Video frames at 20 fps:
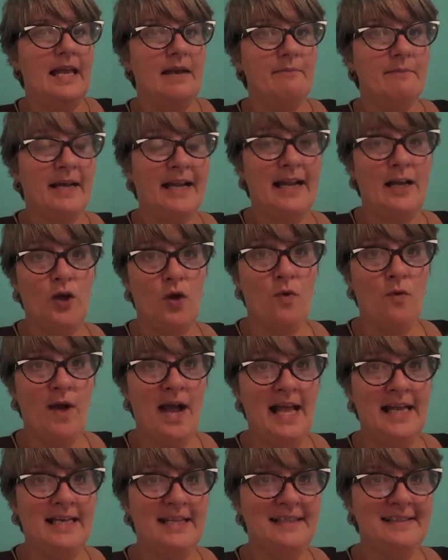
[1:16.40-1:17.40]
Para lo
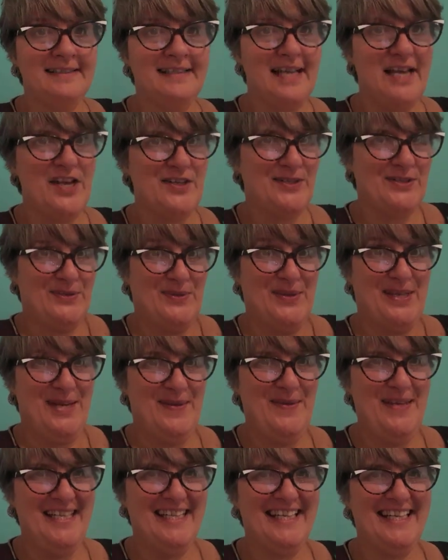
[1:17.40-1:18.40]
cual,
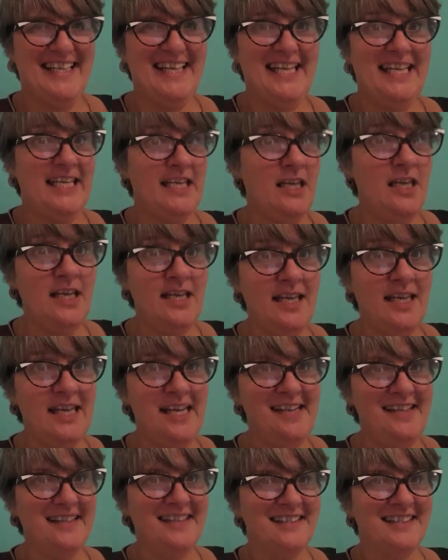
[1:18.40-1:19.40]
suscríbete
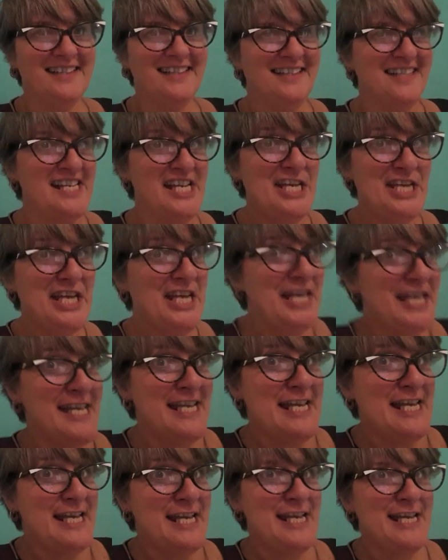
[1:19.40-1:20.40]
y...
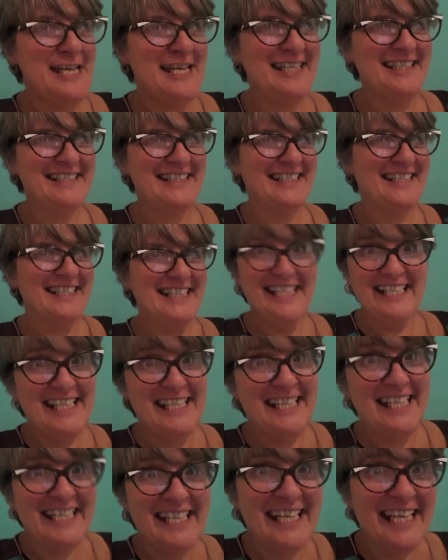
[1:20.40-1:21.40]
y...
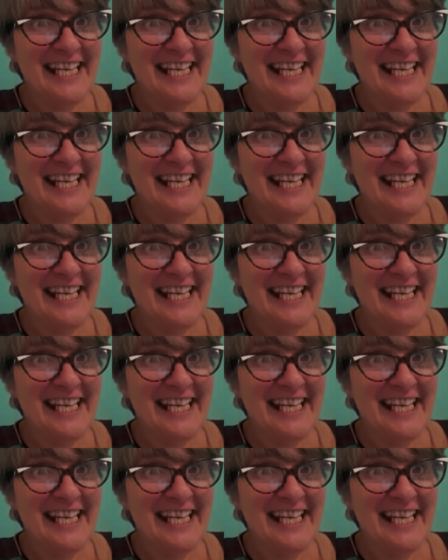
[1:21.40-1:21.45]
y...